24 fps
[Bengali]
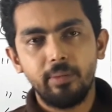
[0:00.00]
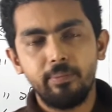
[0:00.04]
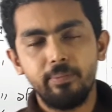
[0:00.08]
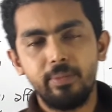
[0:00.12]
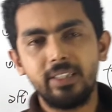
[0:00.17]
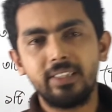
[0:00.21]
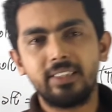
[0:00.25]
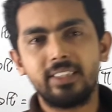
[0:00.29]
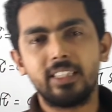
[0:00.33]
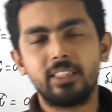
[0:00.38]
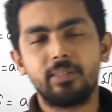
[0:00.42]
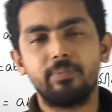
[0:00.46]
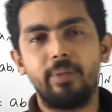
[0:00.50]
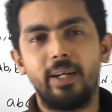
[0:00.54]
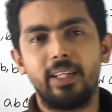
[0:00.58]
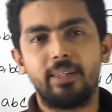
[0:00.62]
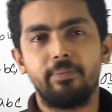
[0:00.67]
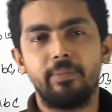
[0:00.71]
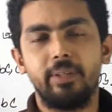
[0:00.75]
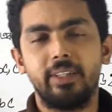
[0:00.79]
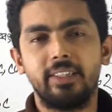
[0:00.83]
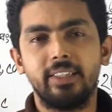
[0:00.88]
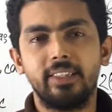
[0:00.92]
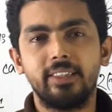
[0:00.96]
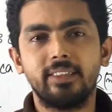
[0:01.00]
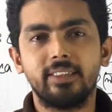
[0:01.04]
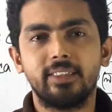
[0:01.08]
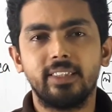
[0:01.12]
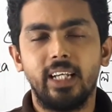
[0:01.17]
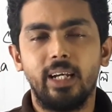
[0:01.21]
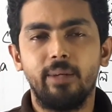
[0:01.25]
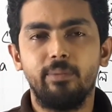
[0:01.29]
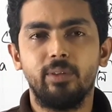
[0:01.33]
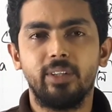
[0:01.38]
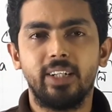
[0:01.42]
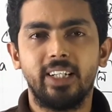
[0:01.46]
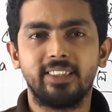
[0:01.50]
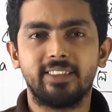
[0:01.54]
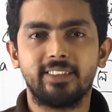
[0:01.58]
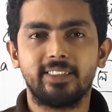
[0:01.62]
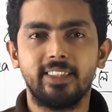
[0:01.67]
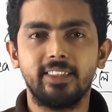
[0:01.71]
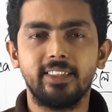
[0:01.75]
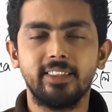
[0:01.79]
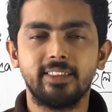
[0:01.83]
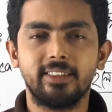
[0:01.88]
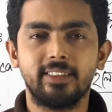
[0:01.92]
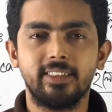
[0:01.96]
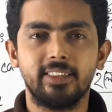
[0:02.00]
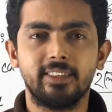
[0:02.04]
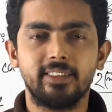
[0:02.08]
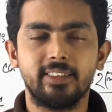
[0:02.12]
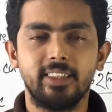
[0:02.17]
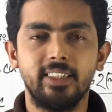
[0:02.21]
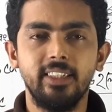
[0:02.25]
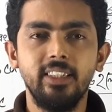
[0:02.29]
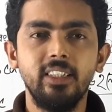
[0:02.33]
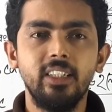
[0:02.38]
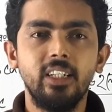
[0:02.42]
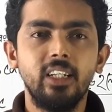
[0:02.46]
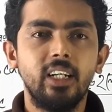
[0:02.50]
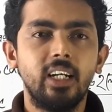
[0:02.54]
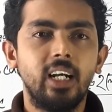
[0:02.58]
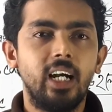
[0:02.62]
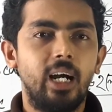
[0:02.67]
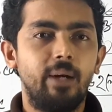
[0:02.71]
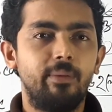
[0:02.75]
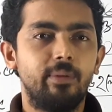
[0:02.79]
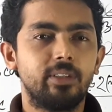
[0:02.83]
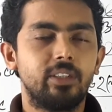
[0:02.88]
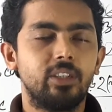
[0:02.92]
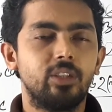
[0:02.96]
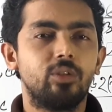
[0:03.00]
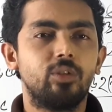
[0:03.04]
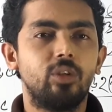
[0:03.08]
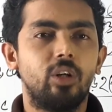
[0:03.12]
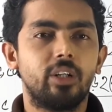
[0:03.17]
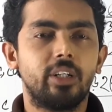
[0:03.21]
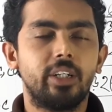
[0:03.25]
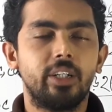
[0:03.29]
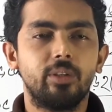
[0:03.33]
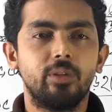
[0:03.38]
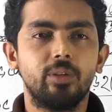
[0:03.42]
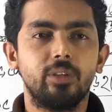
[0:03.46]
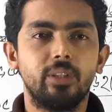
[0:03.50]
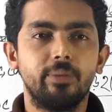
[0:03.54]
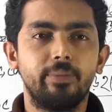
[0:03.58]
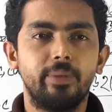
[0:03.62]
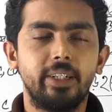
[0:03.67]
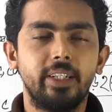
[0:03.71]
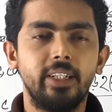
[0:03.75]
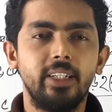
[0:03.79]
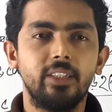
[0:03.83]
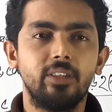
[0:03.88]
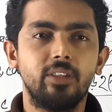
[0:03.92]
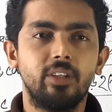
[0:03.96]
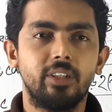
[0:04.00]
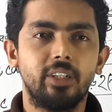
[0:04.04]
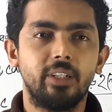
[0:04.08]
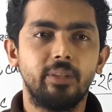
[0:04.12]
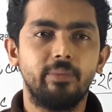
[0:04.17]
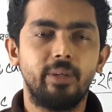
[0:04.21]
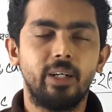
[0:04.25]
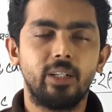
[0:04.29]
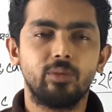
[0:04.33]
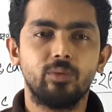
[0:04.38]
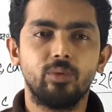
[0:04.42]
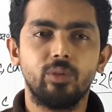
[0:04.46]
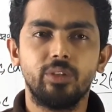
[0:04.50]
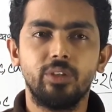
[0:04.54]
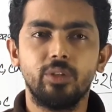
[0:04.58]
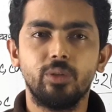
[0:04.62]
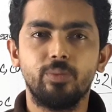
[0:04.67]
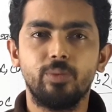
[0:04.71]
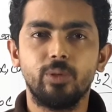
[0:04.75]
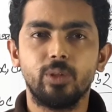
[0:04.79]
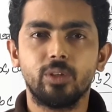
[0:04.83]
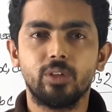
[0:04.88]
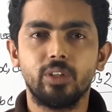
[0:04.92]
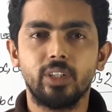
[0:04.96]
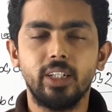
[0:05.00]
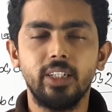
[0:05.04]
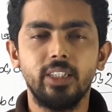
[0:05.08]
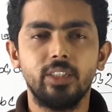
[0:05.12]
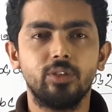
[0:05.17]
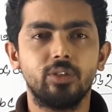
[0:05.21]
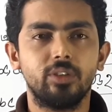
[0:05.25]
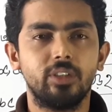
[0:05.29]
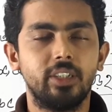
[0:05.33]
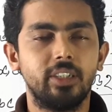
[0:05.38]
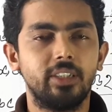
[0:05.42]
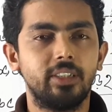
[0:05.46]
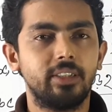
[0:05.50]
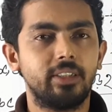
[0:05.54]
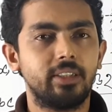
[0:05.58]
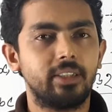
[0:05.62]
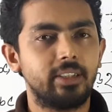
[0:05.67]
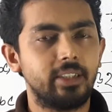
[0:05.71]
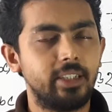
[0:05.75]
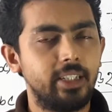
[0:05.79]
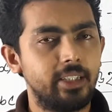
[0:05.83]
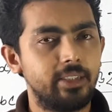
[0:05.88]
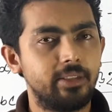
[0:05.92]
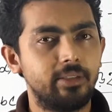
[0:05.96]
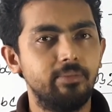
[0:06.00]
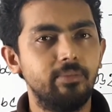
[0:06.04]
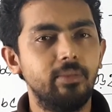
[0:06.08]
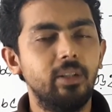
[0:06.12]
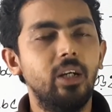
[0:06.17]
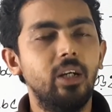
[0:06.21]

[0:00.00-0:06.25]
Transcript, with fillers: বিজনেস ম্যাথমেটিক্স এবং স্ট্যাটিস্টিক্সে আমাদের দরকার হতে পারে এই ধরনের মানগুলো নিরূপণ করা এই জন্য এই